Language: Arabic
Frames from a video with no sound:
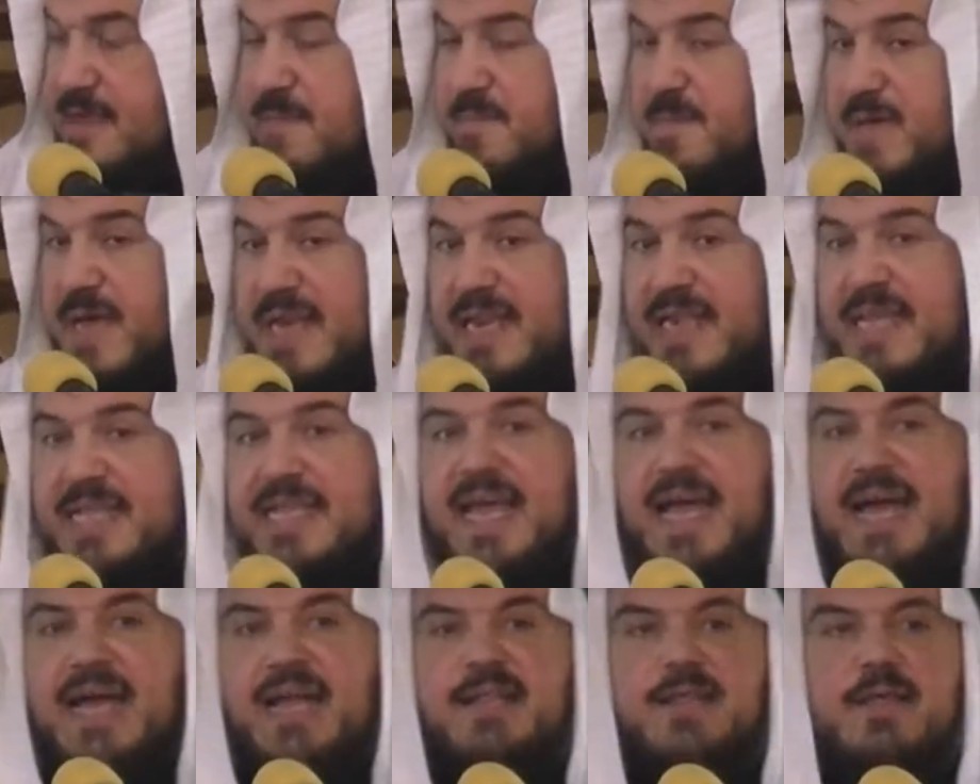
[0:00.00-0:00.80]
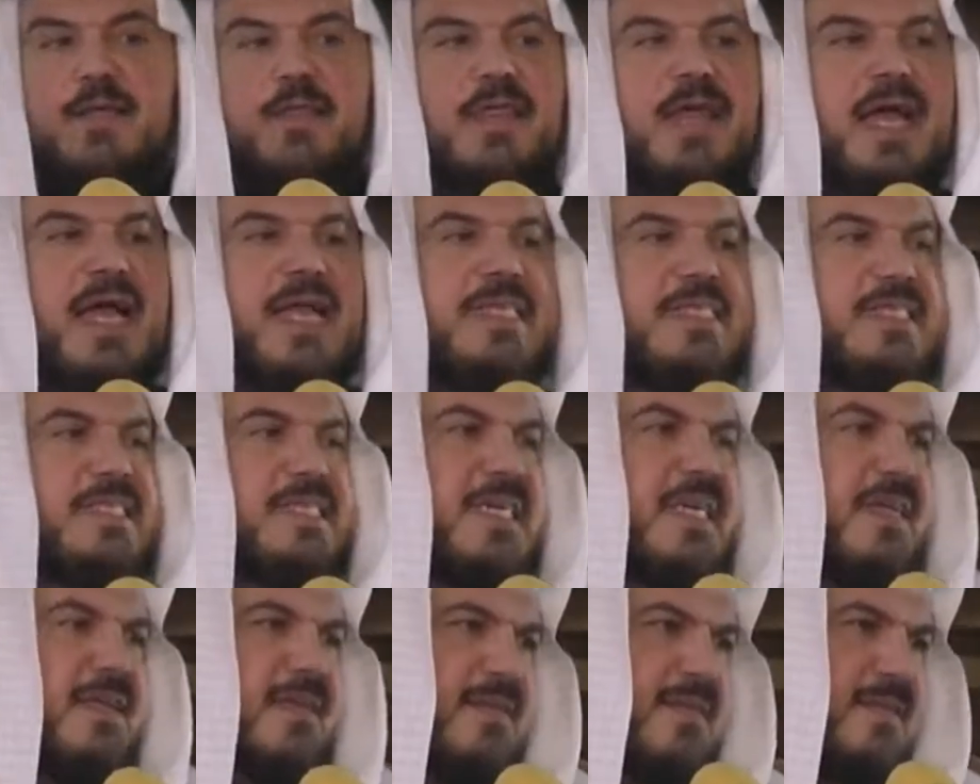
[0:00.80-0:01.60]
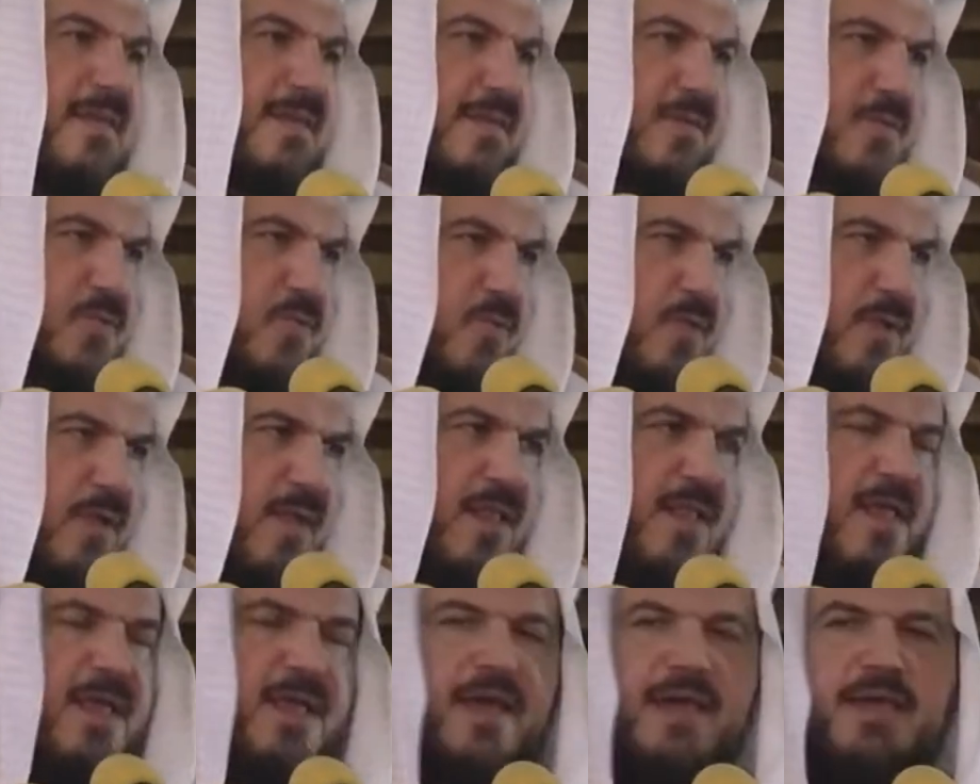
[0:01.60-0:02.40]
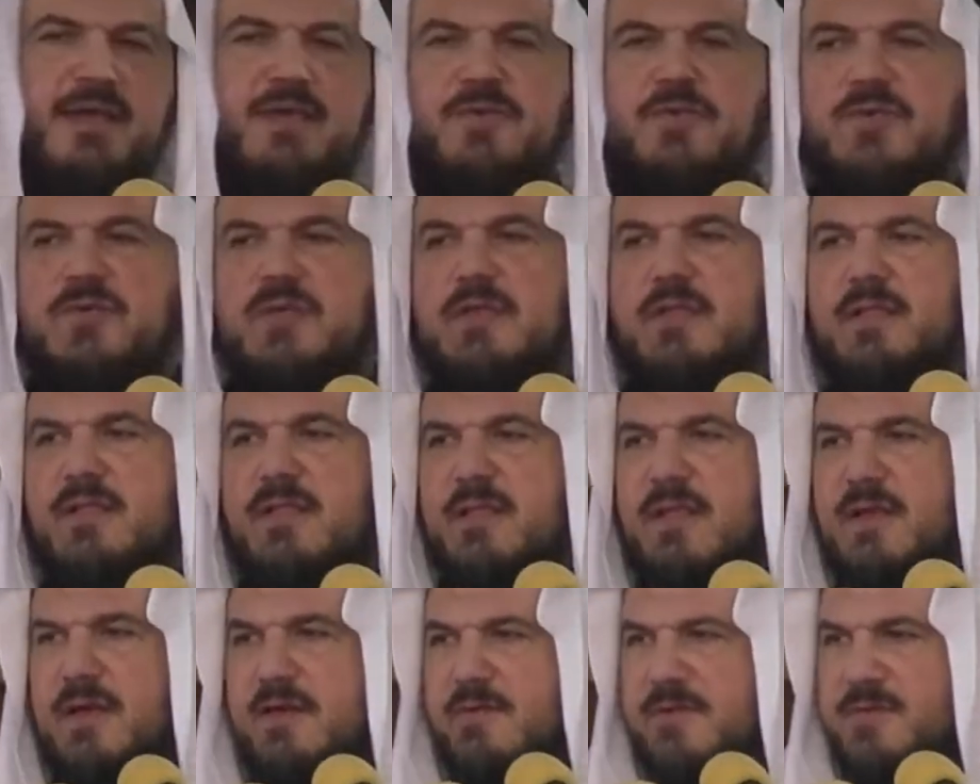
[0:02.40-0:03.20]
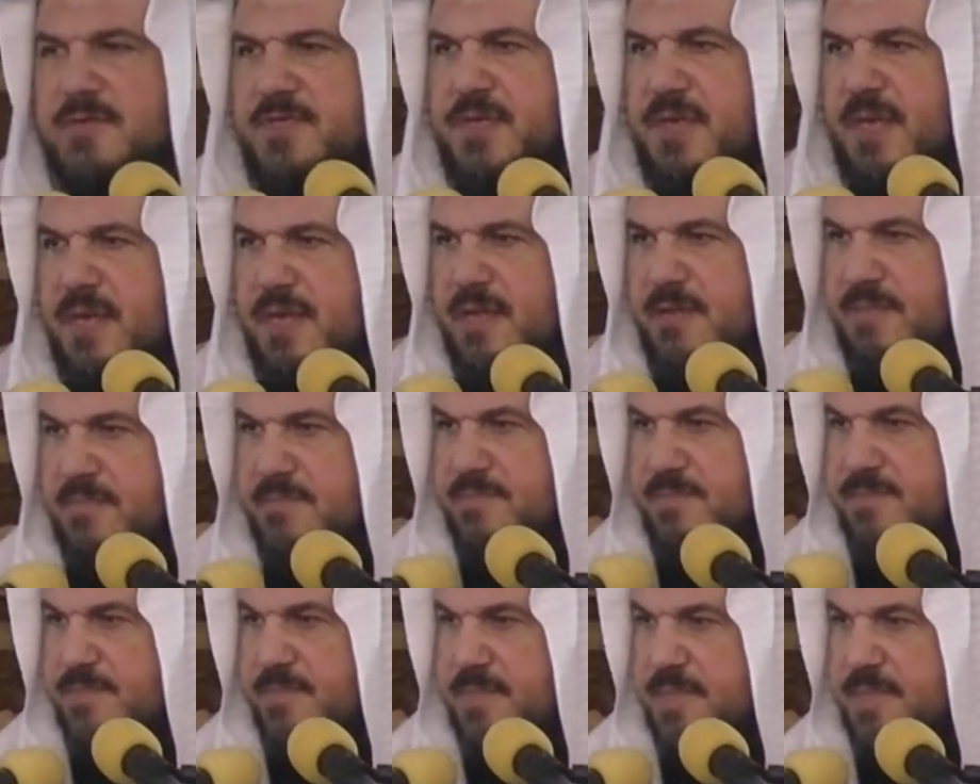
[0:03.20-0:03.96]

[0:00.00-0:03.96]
بأن يتحدث عن سيرة رسول الله صلى الله عليه وسلم